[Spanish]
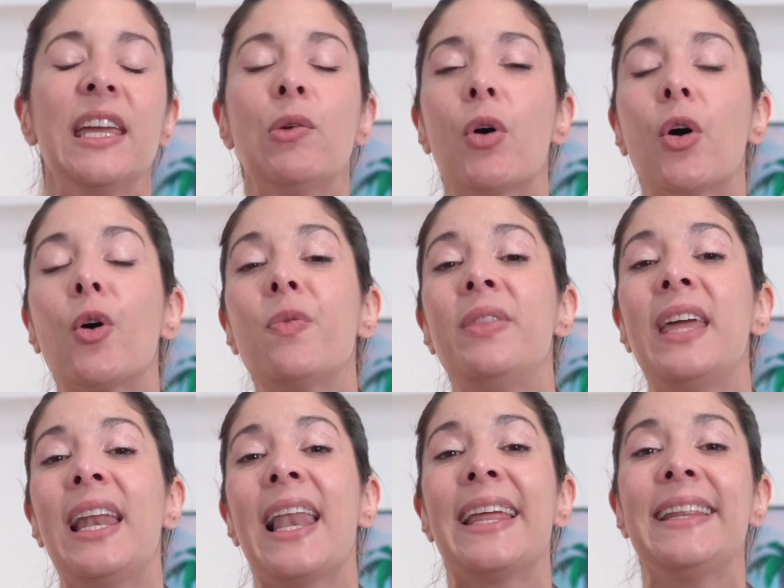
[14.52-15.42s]
Y luego
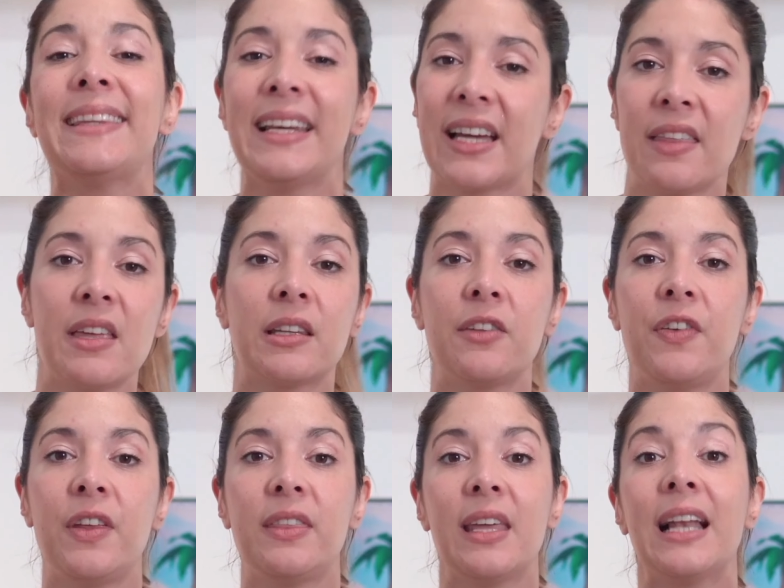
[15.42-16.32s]
de la inteligencia
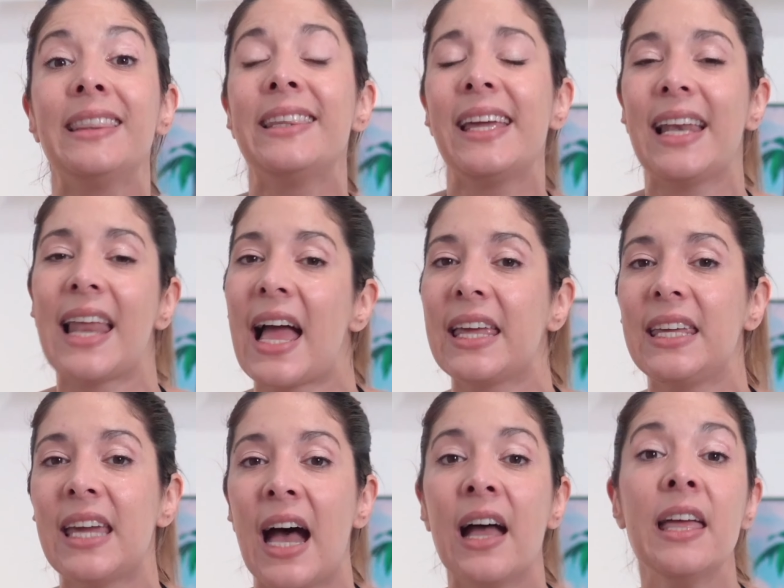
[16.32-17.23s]
artificial, de la
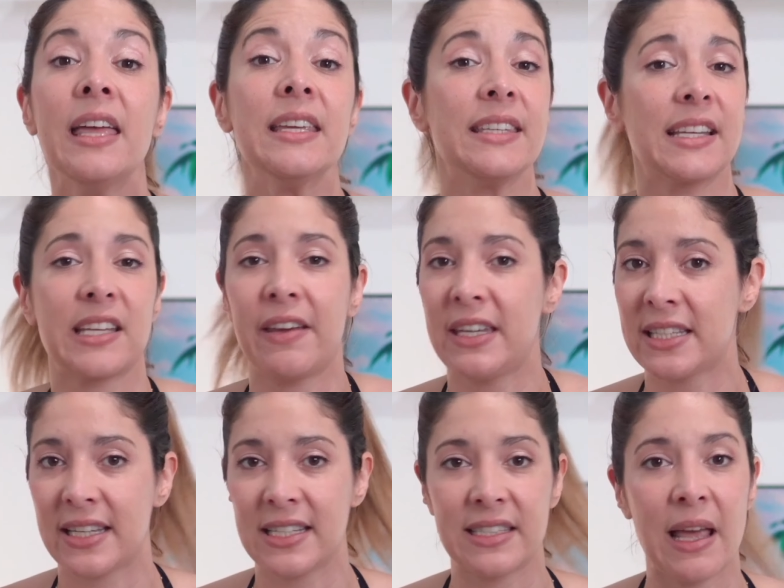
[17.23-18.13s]
IA. Ya
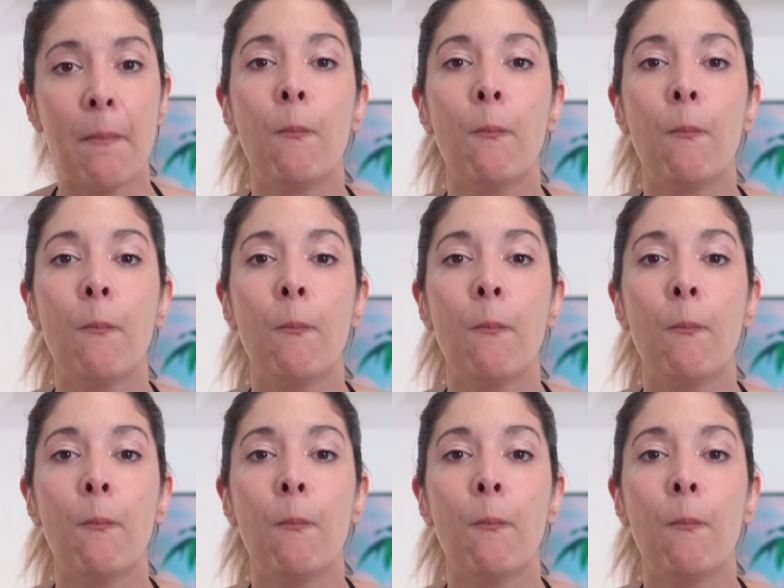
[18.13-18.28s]
sabéis que está